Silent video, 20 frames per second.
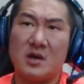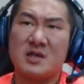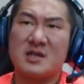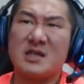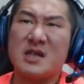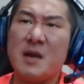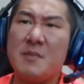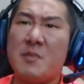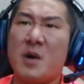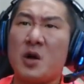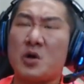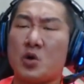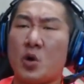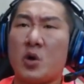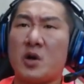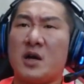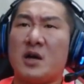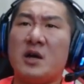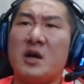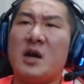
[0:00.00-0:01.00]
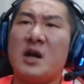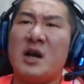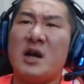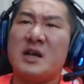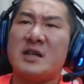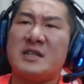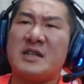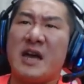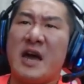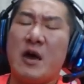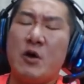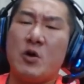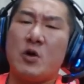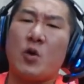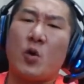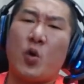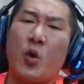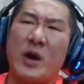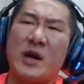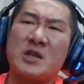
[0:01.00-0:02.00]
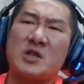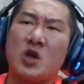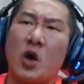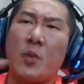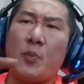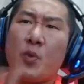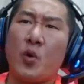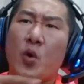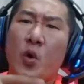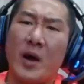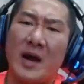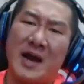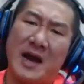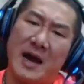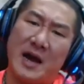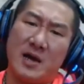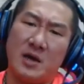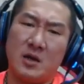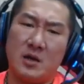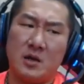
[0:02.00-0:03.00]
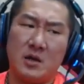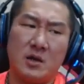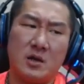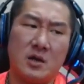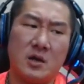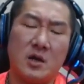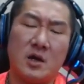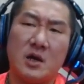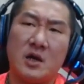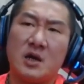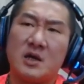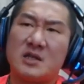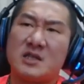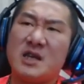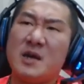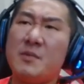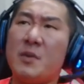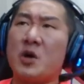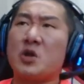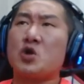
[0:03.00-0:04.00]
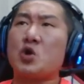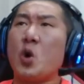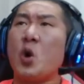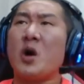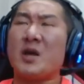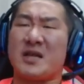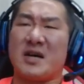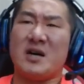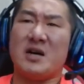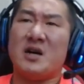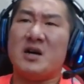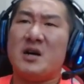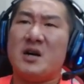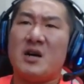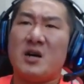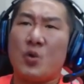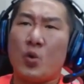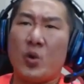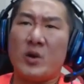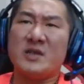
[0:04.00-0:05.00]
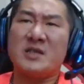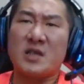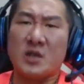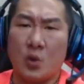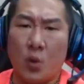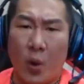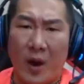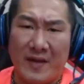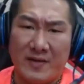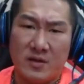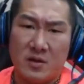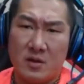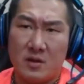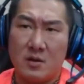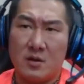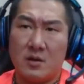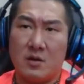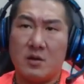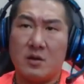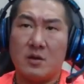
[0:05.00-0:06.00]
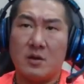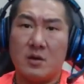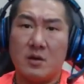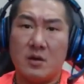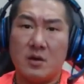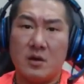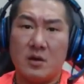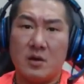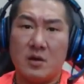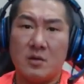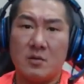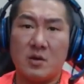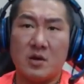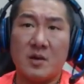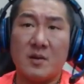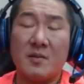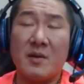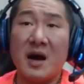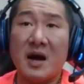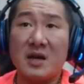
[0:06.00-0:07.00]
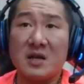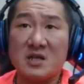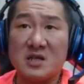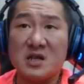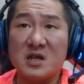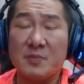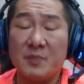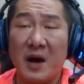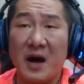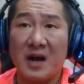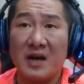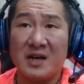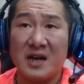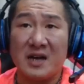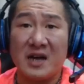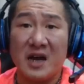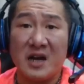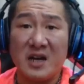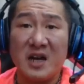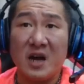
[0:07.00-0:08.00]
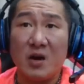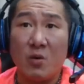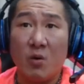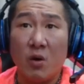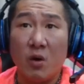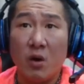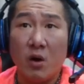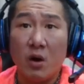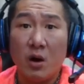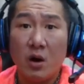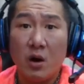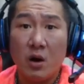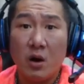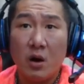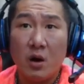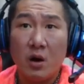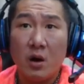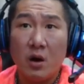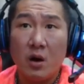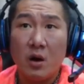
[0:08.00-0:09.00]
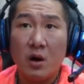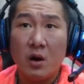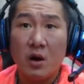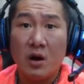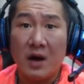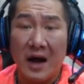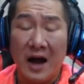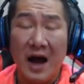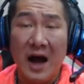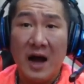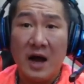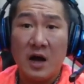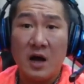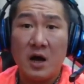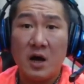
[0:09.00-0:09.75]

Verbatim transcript: 这么多的捷运回收不回来，这么多的蚊子馆，你们他妈的鸡巴敢来念我啊？